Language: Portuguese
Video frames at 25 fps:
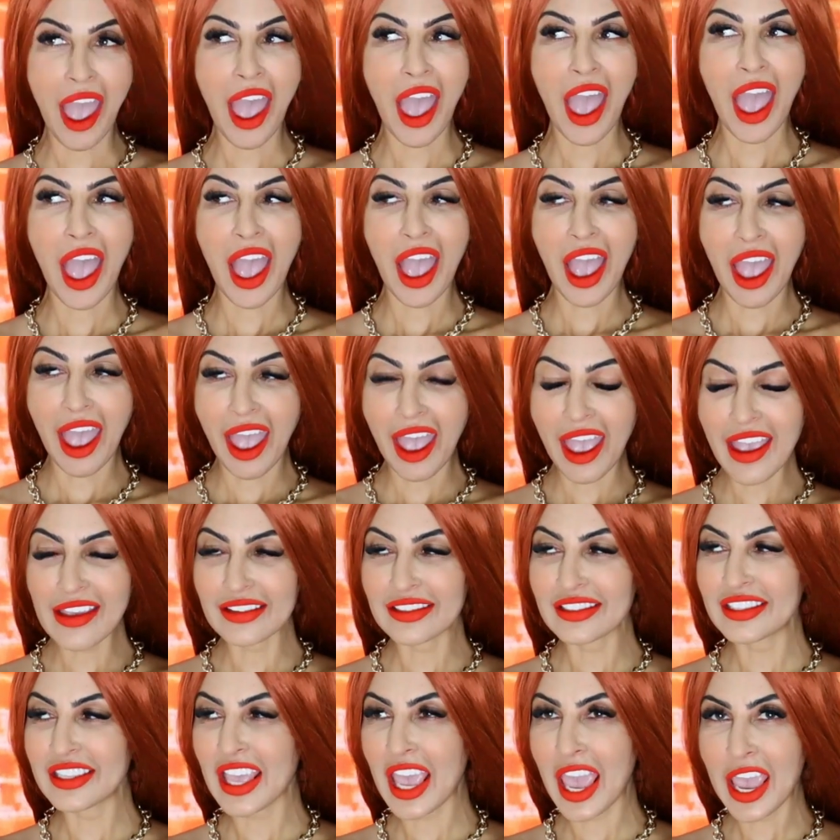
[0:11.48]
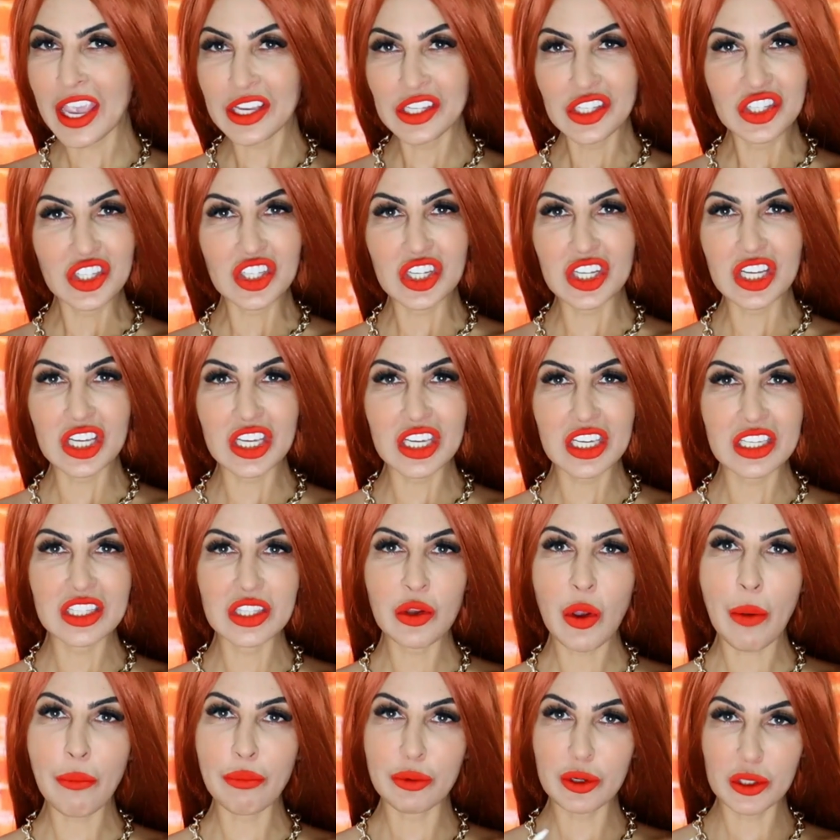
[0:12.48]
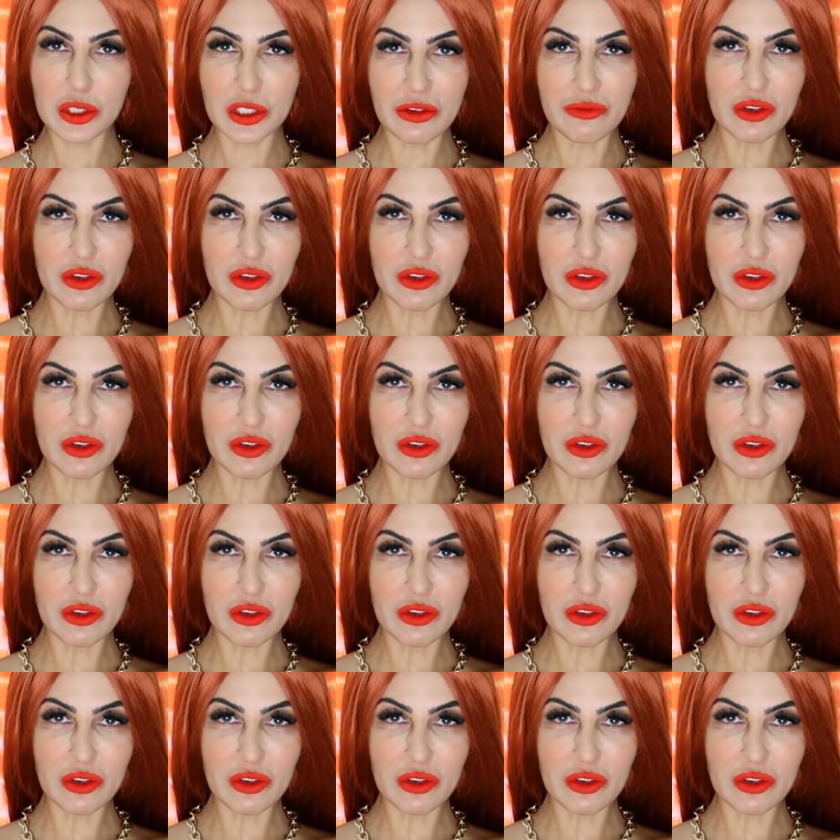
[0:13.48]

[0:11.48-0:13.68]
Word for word: Ah, entendi. Então é por isso